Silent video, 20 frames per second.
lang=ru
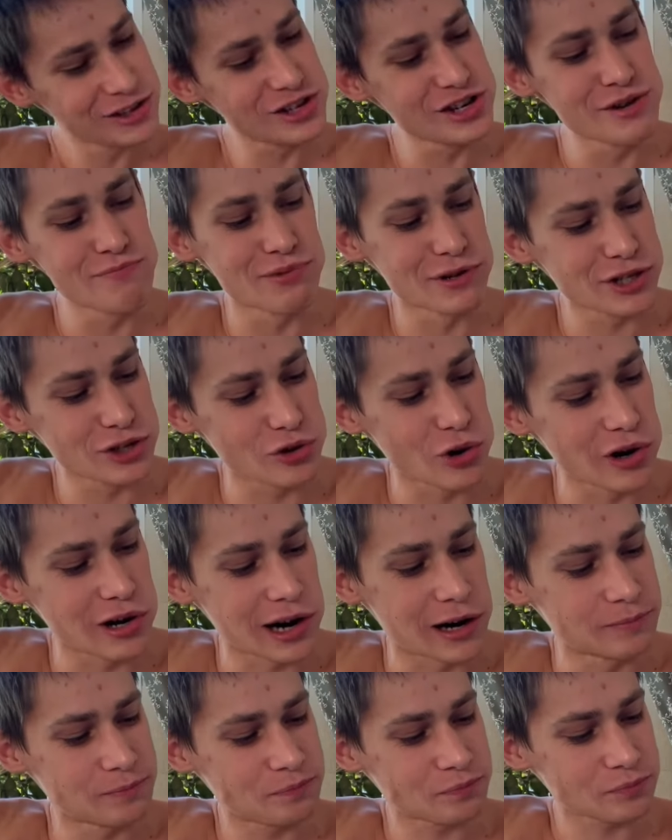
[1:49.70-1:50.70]
Типа
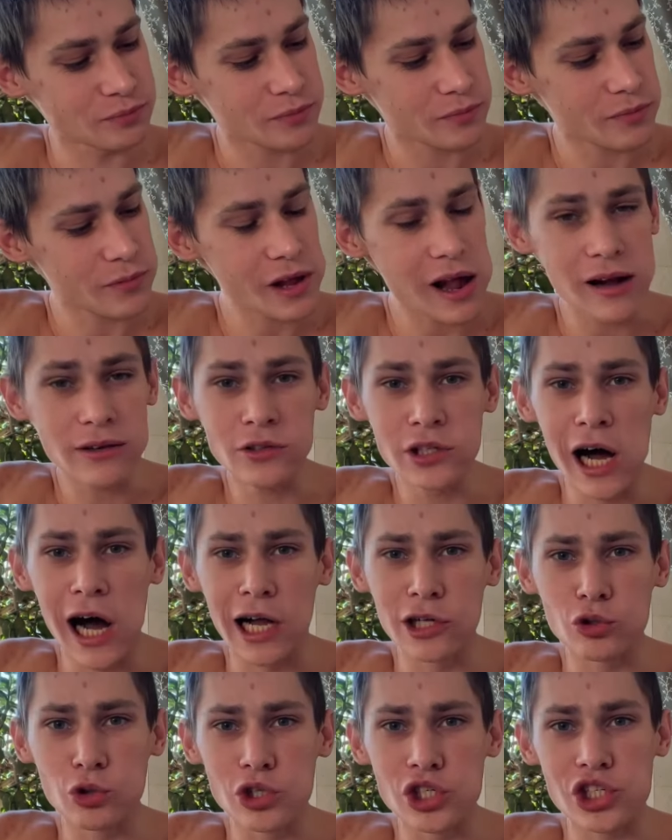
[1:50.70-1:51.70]
сколько
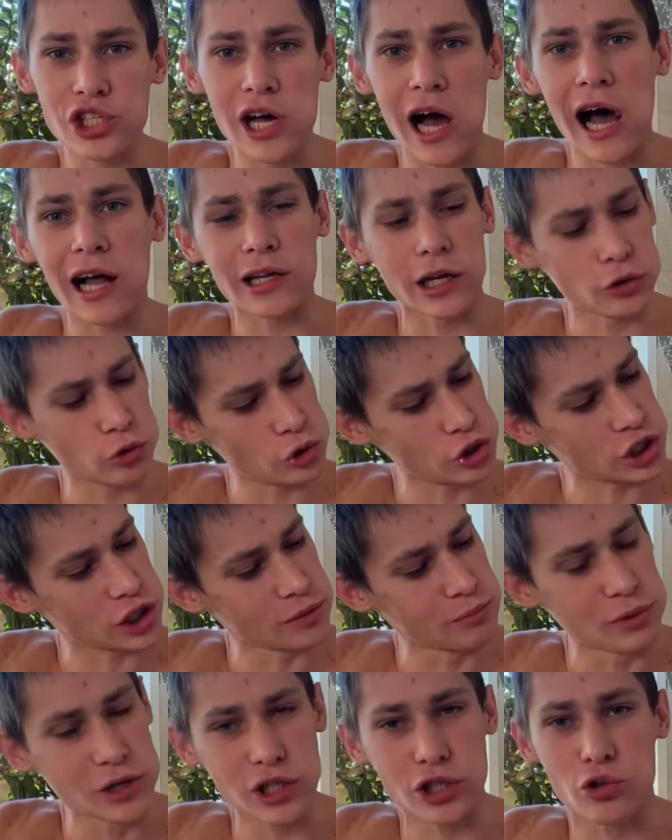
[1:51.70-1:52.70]
от точки А до точки
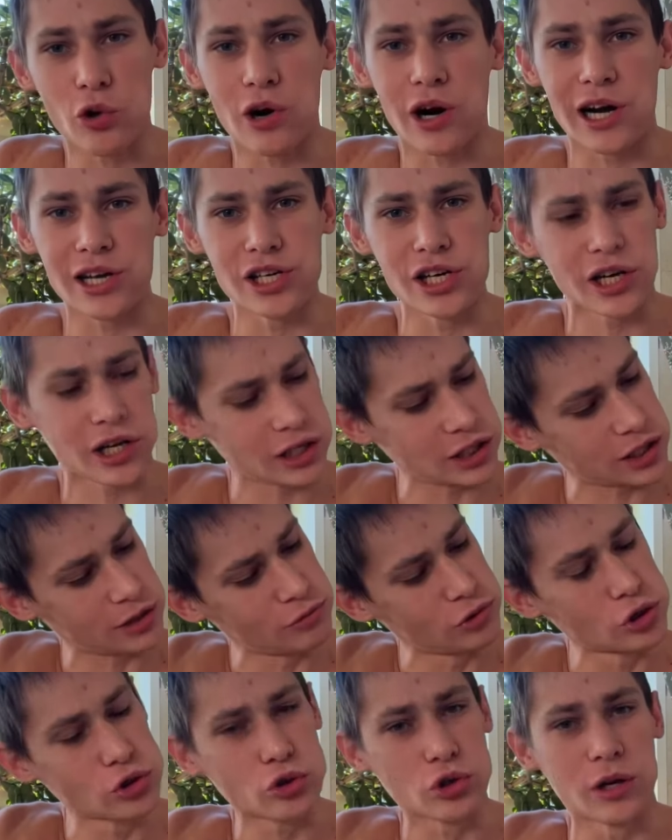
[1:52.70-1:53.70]
Б сколько ехать, и
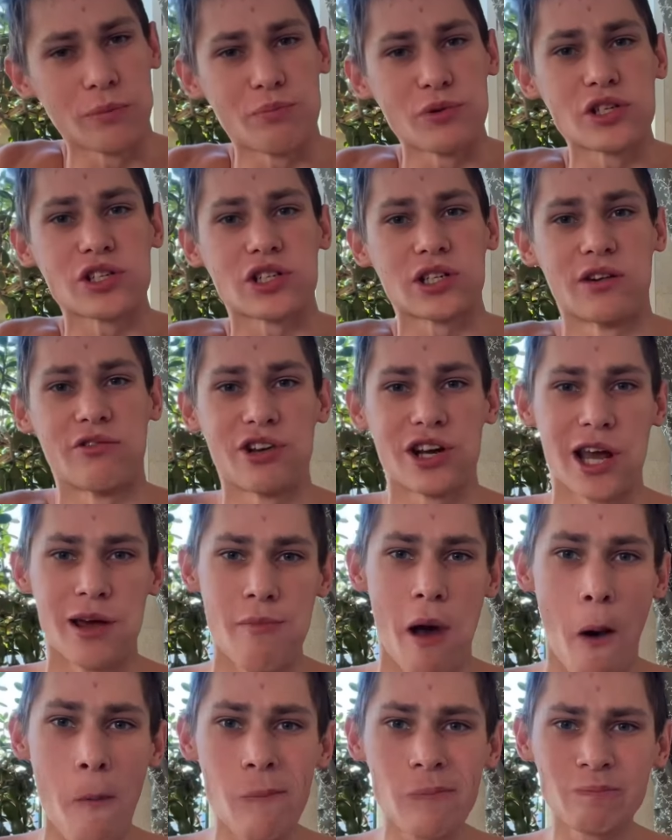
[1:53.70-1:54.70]
внизу написано
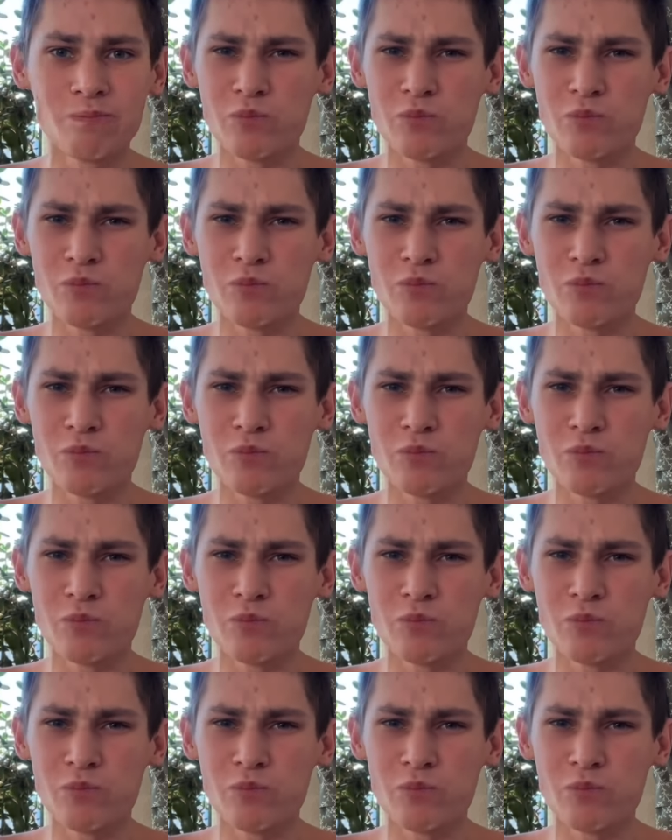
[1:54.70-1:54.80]
время.